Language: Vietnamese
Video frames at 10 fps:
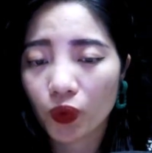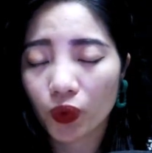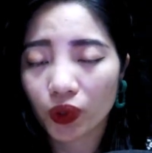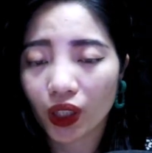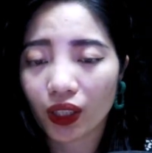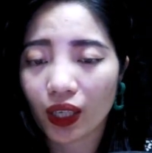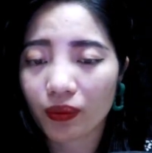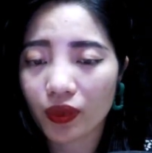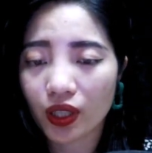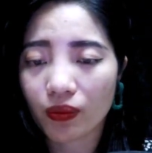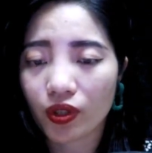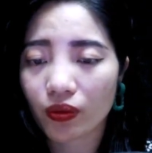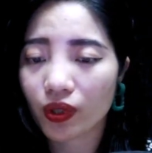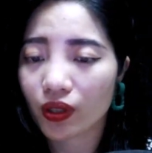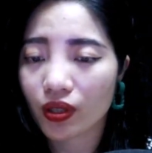Vũ thần đắm chìm
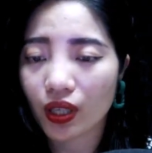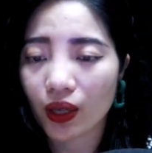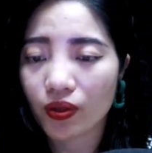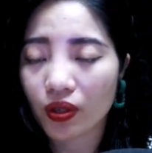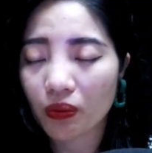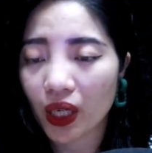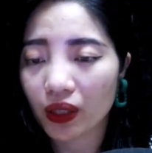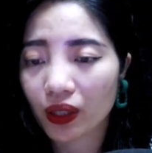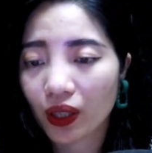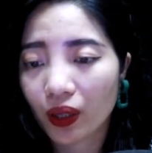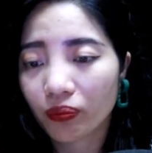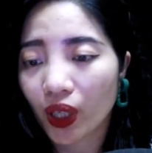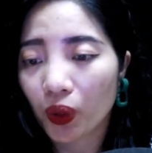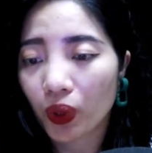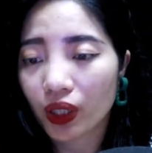trong cơn say trước mắt,
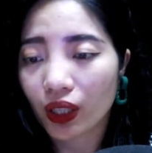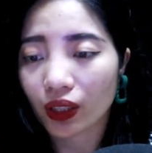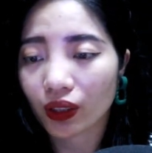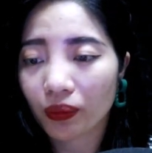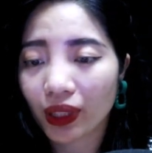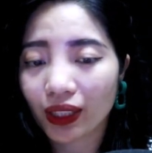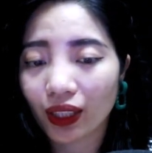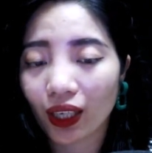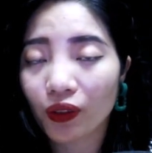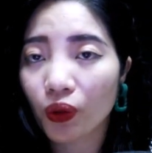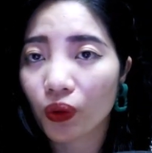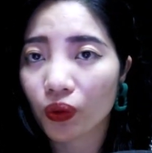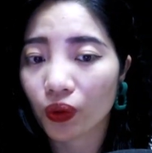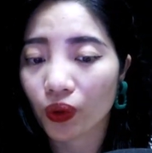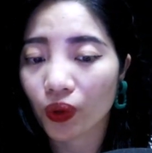mà quên để tâm đến thái độ
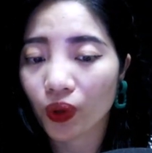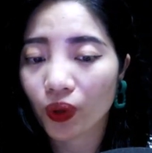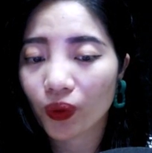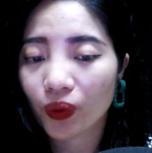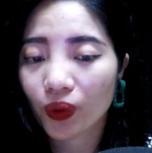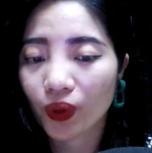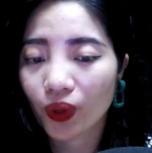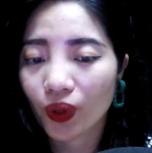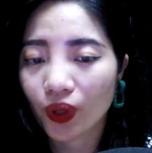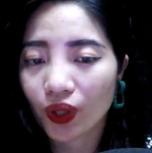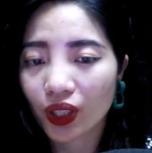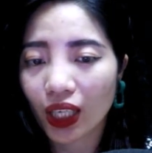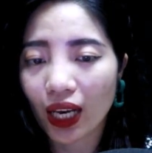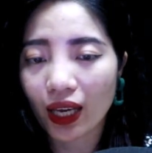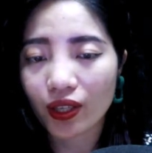của cô.
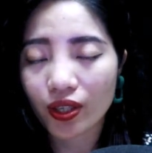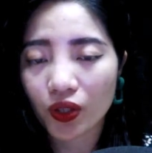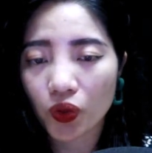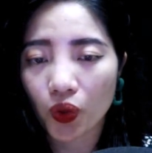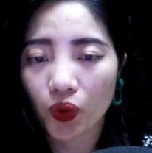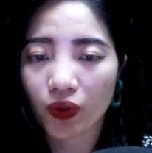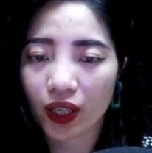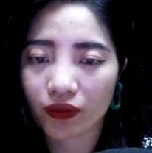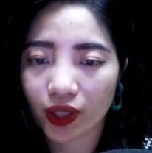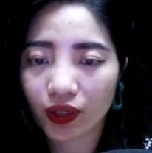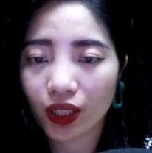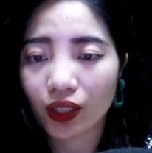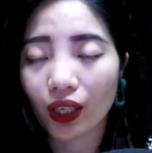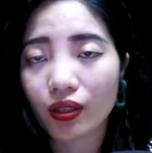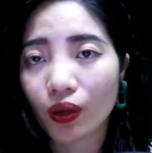Để lại trên cổ vài vết tích
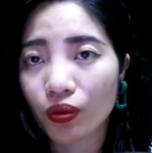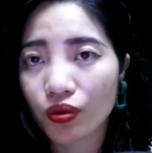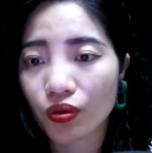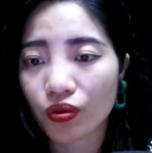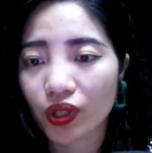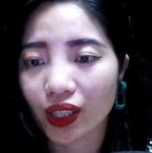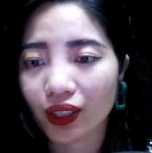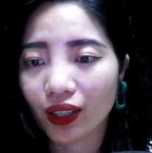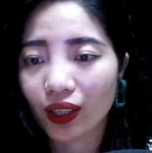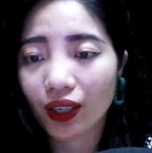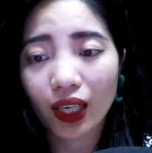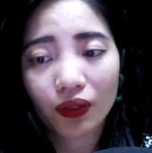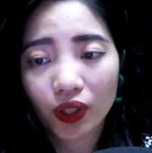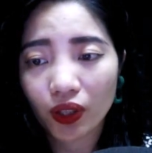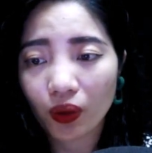đánh dấu chủ quyền, anh
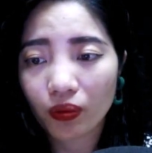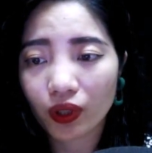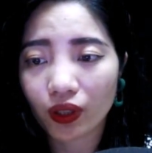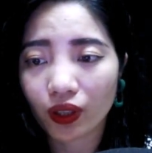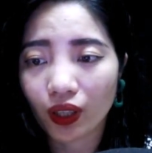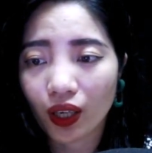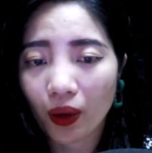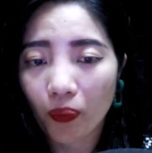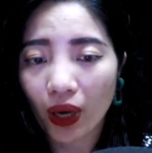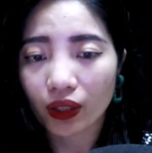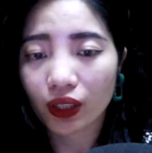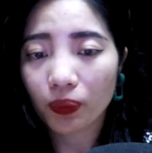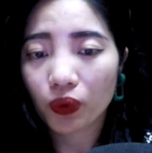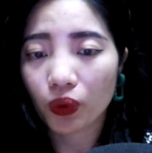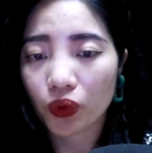vẫn không ngừng mà tiếp
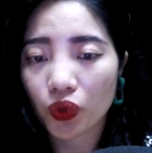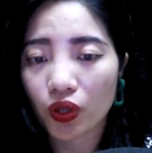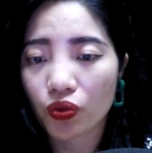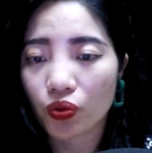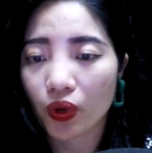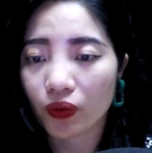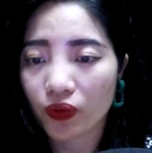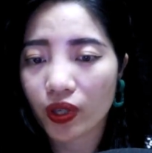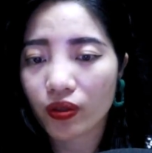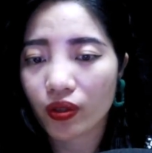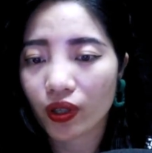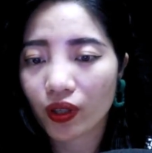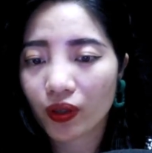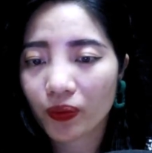tục chuyển xuống phía dưới.